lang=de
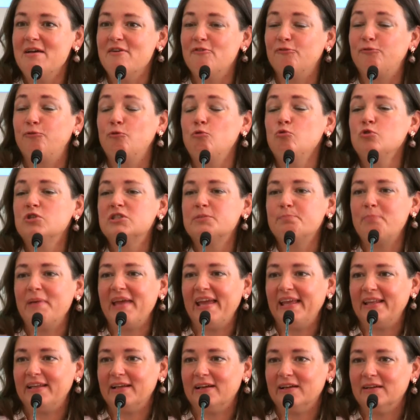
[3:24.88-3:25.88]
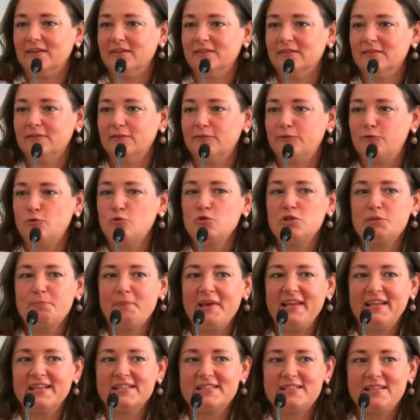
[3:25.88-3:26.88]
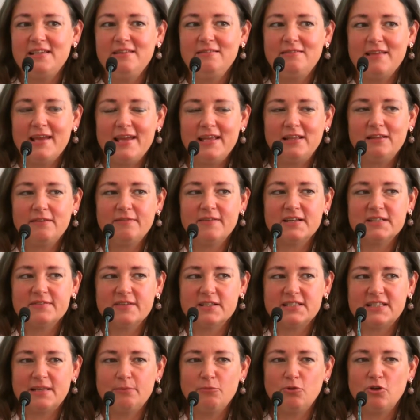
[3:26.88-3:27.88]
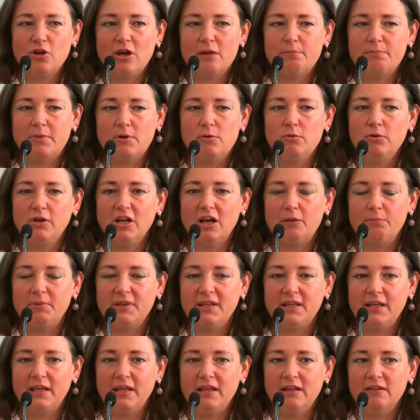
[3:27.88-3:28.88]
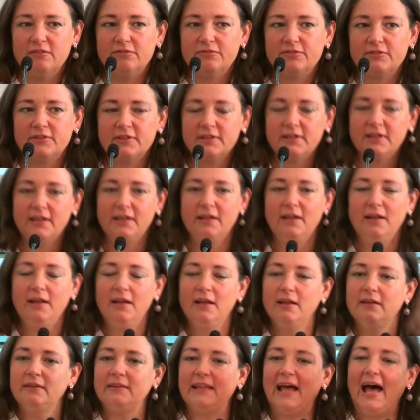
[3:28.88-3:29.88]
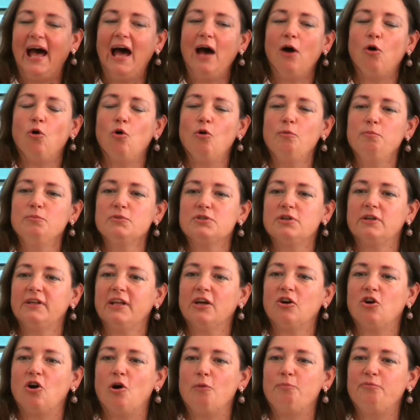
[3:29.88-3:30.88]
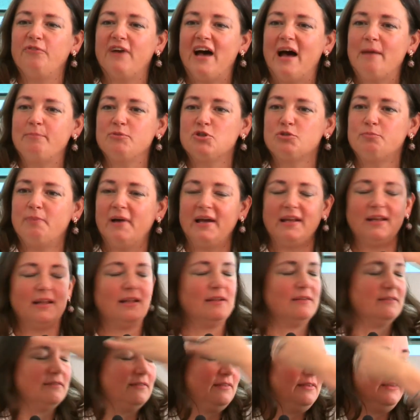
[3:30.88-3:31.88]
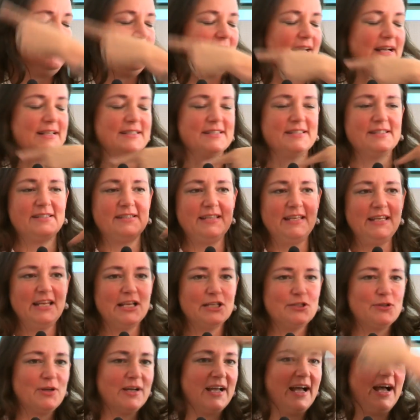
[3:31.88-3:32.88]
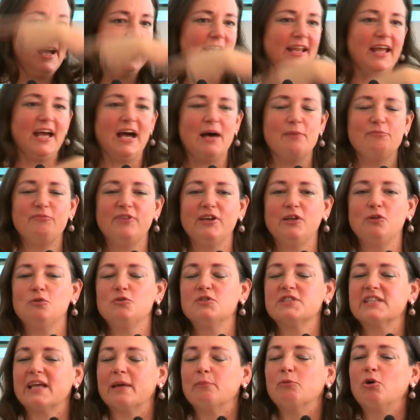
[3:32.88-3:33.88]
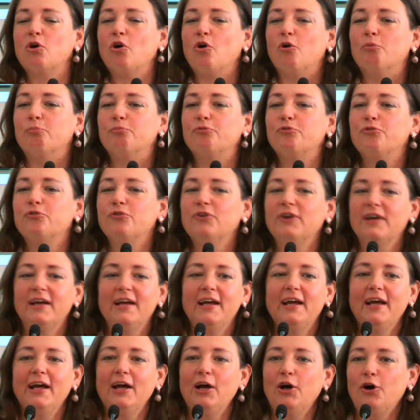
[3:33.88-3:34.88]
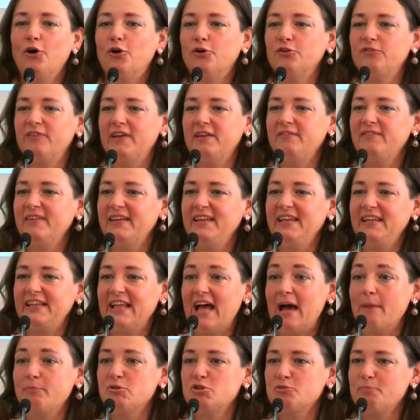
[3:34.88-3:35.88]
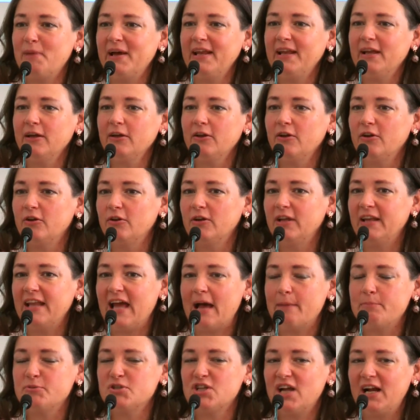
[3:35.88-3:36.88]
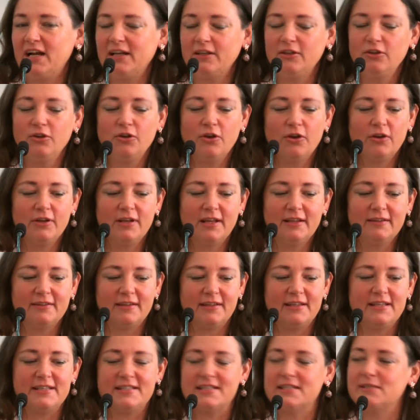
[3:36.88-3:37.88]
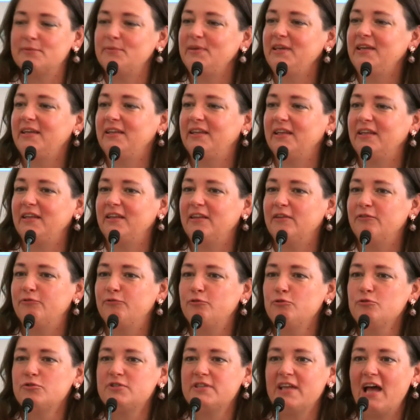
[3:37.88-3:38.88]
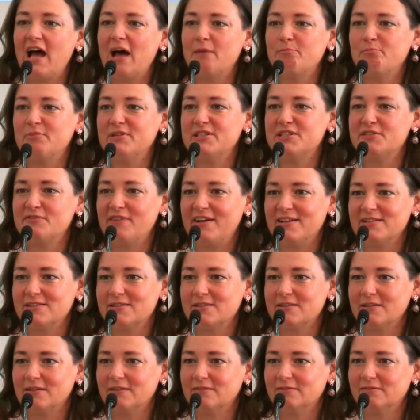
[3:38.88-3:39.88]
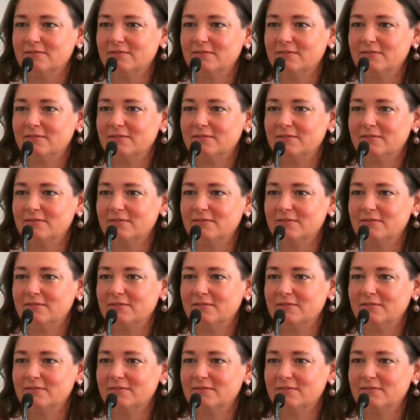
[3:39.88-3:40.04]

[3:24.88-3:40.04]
Fußbäder. Fußbäder sind etwas, was dem Körper unglaublich hilft. Da oben soll der Kopf abspannen. Die ganzen Sinnesorgane haben wir in unserem Kopf. Und wenn wir nicht abspannen können, abschalten können, dann ist es wichtig, die Füße ab ins Wasser.